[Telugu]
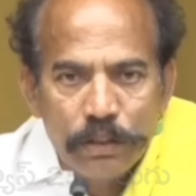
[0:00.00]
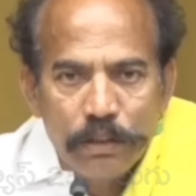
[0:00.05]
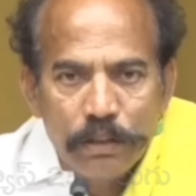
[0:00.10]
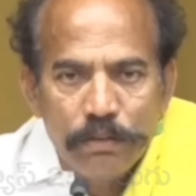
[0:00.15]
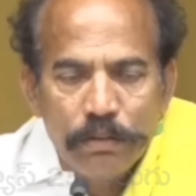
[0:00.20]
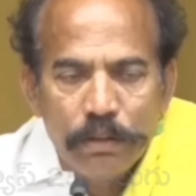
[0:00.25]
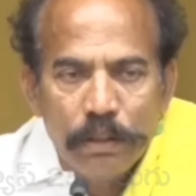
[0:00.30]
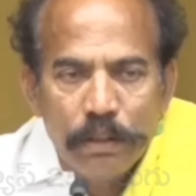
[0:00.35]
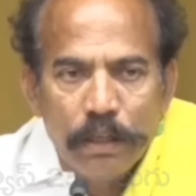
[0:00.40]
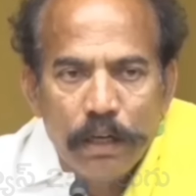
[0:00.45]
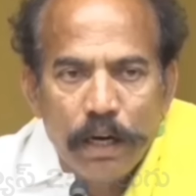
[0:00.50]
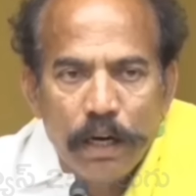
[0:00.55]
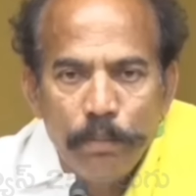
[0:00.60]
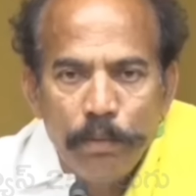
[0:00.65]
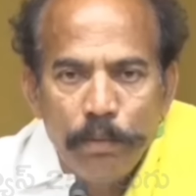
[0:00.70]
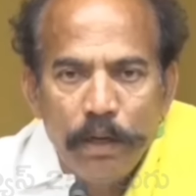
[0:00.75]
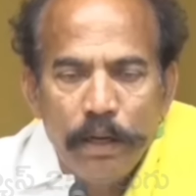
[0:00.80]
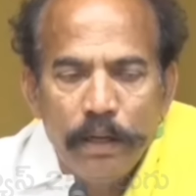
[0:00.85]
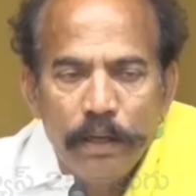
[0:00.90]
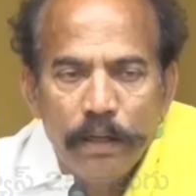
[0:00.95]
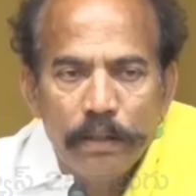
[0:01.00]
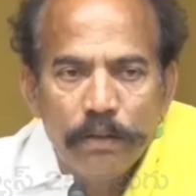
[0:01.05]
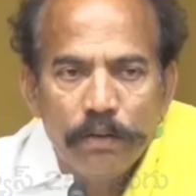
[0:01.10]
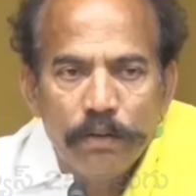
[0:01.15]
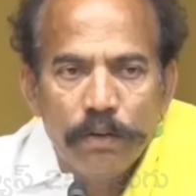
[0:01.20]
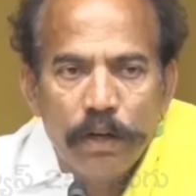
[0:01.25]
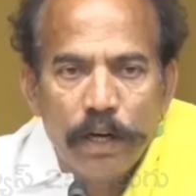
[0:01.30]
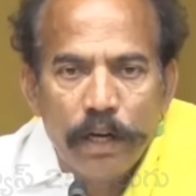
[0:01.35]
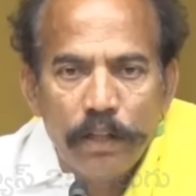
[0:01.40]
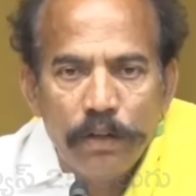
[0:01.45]
ఇచ్చినటువంటి హామీలు
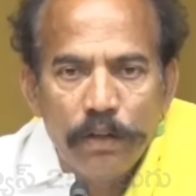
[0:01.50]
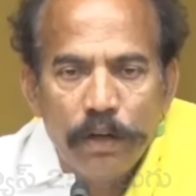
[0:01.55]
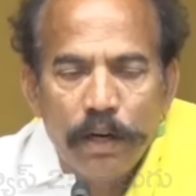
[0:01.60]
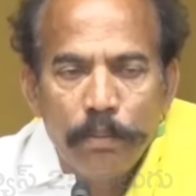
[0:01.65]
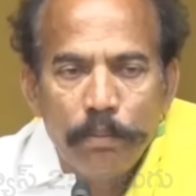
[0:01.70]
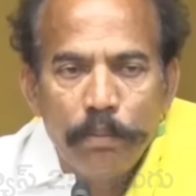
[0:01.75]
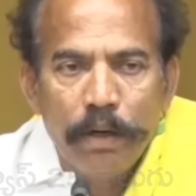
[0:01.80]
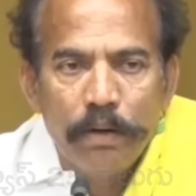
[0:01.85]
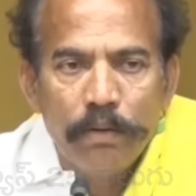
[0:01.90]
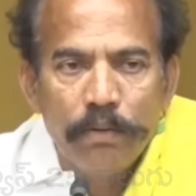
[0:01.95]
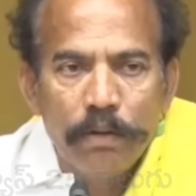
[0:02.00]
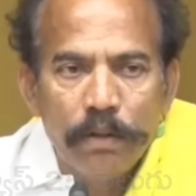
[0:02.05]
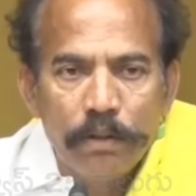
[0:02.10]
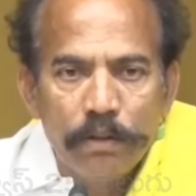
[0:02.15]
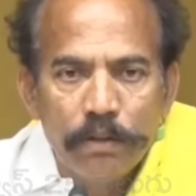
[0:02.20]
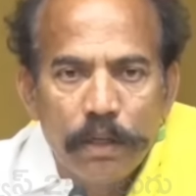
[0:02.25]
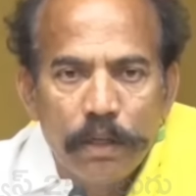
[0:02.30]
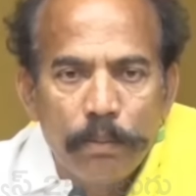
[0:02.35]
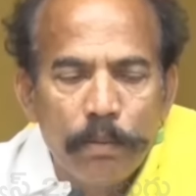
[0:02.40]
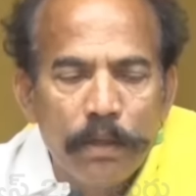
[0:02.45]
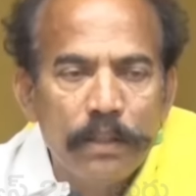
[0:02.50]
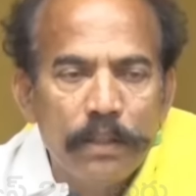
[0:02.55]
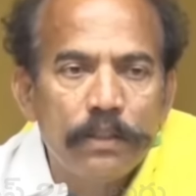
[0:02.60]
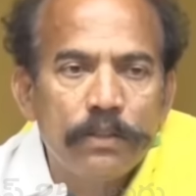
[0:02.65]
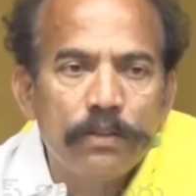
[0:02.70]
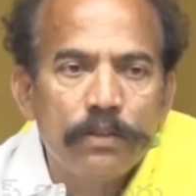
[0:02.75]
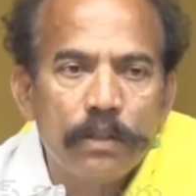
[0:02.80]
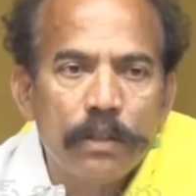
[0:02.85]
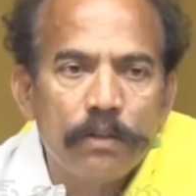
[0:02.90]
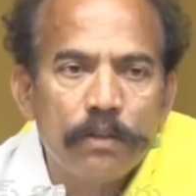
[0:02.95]
ఏవైతే ఉన్నాయో ఐదు హామీలను కూడా ఈరోజు అమలు
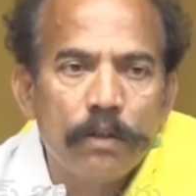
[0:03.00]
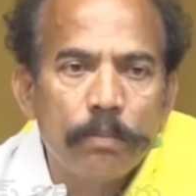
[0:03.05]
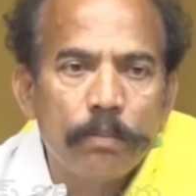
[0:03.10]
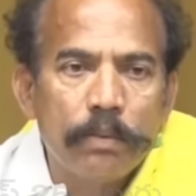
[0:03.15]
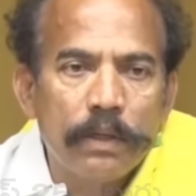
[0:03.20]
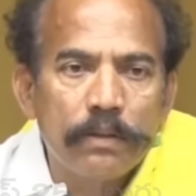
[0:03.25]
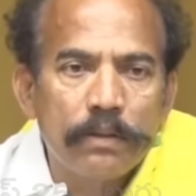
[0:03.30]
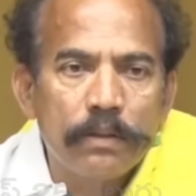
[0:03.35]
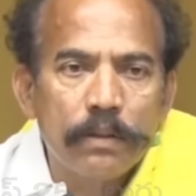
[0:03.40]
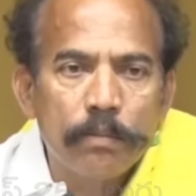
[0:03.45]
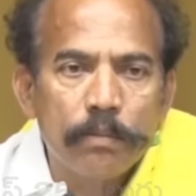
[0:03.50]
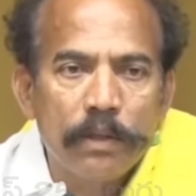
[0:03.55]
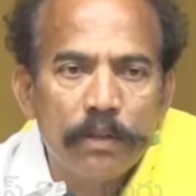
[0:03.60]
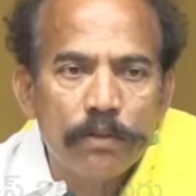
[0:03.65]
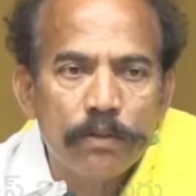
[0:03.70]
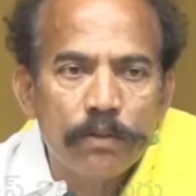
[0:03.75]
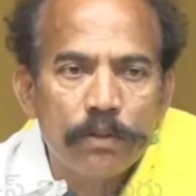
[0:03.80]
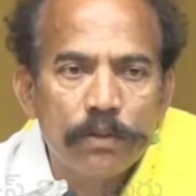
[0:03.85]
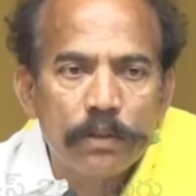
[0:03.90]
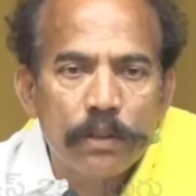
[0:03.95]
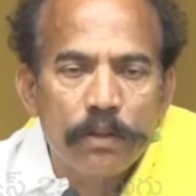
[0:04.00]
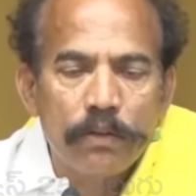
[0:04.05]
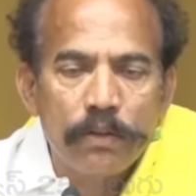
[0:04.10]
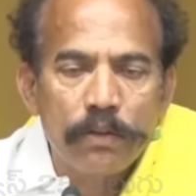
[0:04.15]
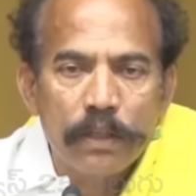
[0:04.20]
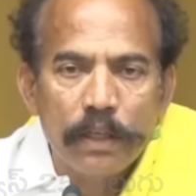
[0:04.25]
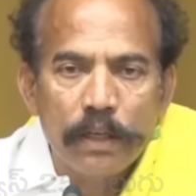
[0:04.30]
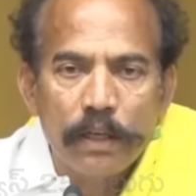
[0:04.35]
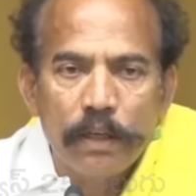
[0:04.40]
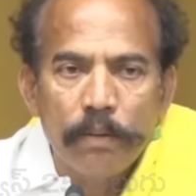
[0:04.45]
చేస్తున్నటువంటి పరిస్థితి మనం చూస్తూ
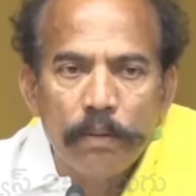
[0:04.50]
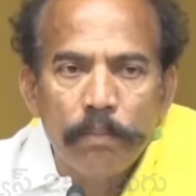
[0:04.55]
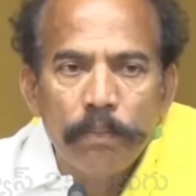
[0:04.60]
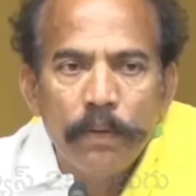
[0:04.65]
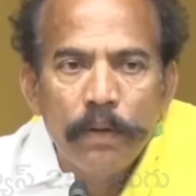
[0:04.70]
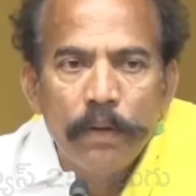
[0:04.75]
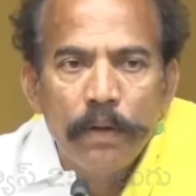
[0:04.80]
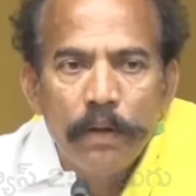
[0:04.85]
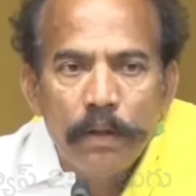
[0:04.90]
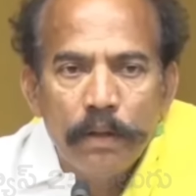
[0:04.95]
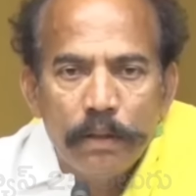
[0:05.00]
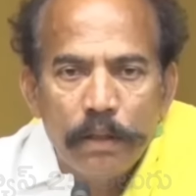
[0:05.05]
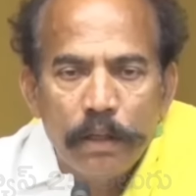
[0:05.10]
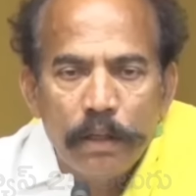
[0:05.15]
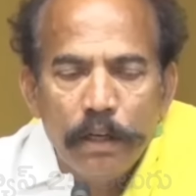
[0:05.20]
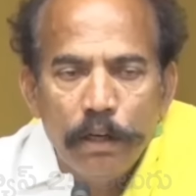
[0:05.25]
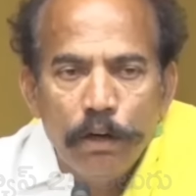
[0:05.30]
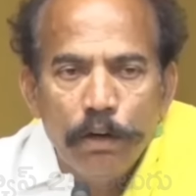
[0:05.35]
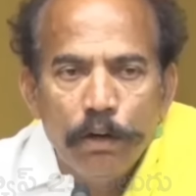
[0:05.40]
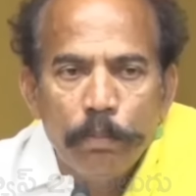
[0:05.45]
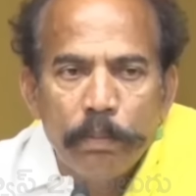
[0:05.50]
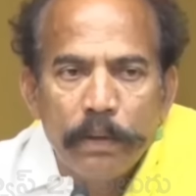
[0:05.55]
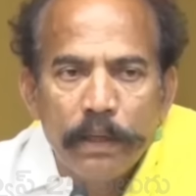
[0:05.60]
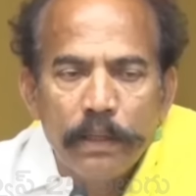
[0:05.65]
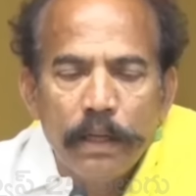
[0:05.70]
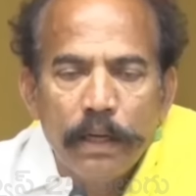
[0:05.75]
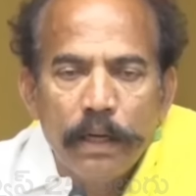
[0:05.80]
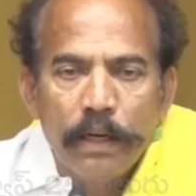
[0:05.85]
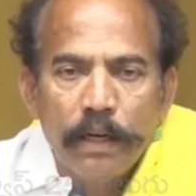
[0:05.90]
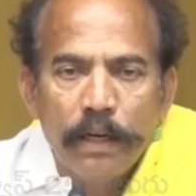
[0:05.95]
ఉంటే దీనిలో
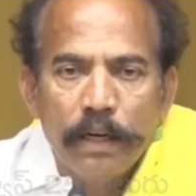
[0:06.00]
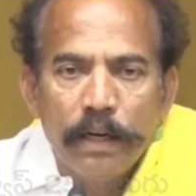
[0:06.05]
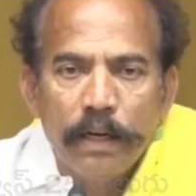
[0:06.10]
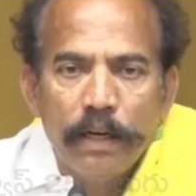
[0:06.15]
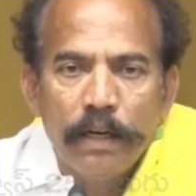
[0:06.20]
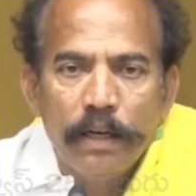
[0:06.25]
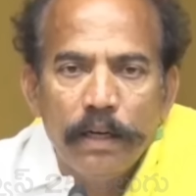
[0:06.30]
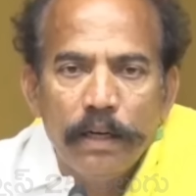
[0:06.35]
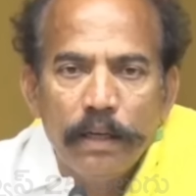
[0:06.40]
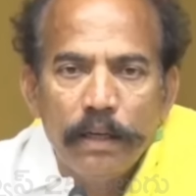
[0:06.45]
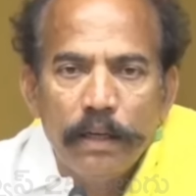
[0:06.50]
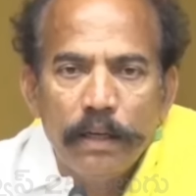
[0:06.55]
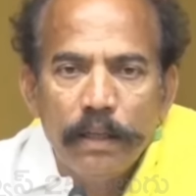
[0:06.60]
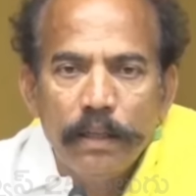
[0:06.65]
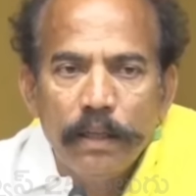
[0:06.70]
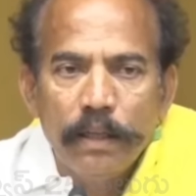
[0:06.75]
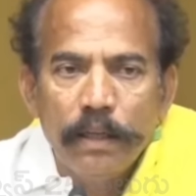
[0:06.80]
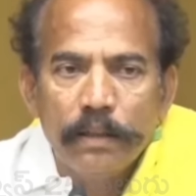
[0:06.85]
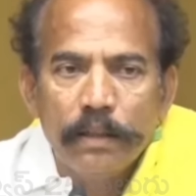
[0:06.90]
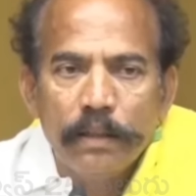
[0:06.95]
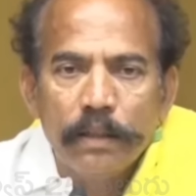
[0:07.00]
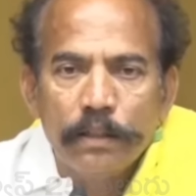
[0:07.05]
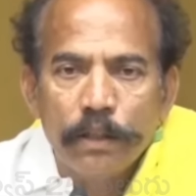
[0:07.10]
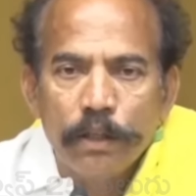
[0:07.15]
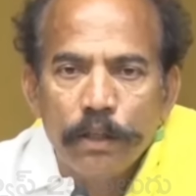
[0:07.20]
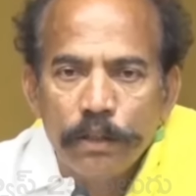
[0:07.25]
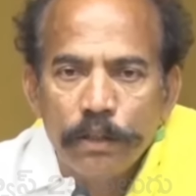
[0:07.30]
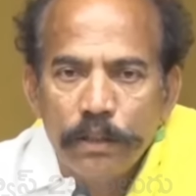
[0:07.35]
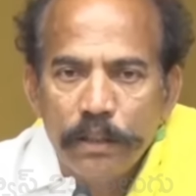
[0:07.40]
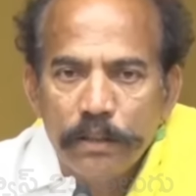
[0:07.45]
ప్రధానంగా ఏదైతే
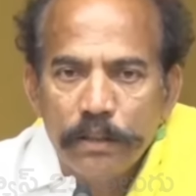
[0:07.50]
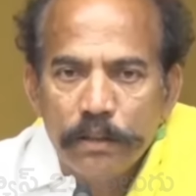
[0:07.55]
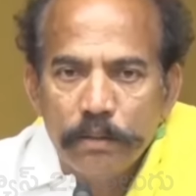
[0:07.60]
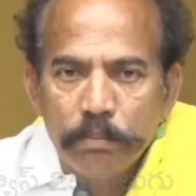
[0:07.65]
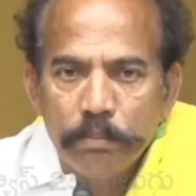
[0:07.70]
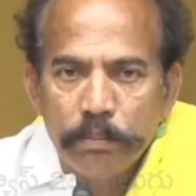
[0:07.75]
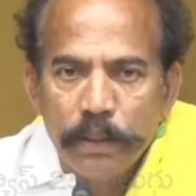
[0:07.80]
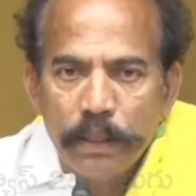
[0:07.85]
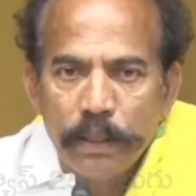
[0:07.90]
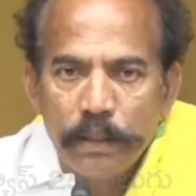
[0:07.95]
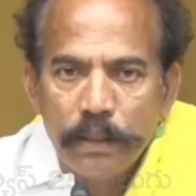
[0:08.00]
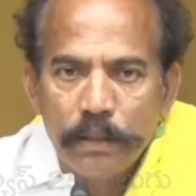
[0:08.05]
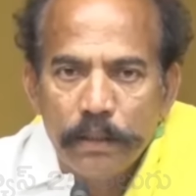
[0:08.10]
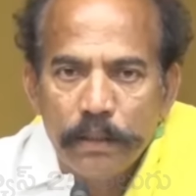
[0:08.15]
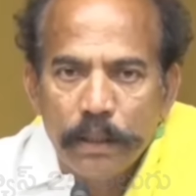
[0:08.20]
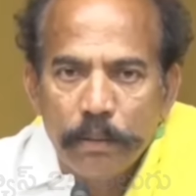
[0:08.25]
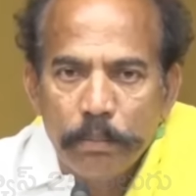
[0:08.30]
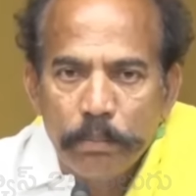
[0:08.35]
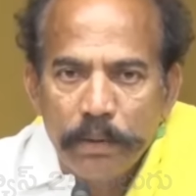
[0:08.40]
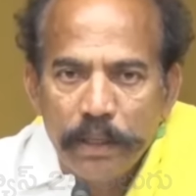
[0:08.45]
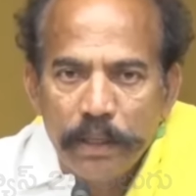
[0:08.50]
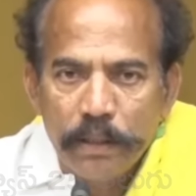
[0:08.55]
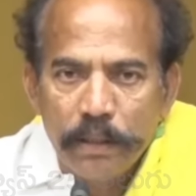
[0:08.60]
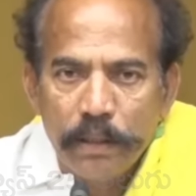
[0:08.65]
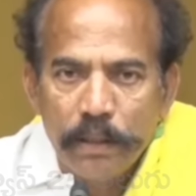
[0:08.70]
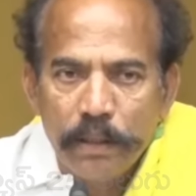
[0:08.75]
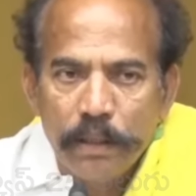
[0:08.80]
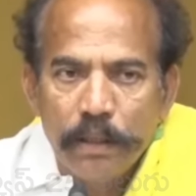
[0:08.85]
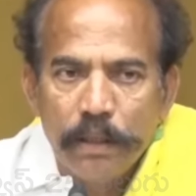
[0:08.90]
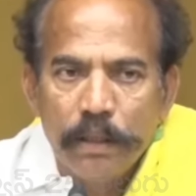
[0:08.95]
తెలుగుదేశం పార్టీ తన
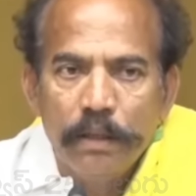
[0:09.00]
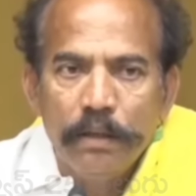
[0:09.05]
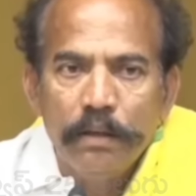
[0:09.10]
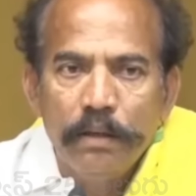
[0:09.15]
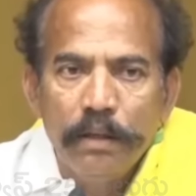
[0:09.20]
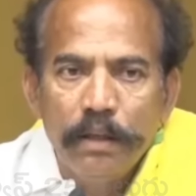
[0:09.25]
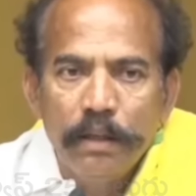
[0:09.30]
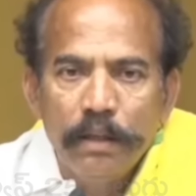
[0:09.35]
పేటెంట్గా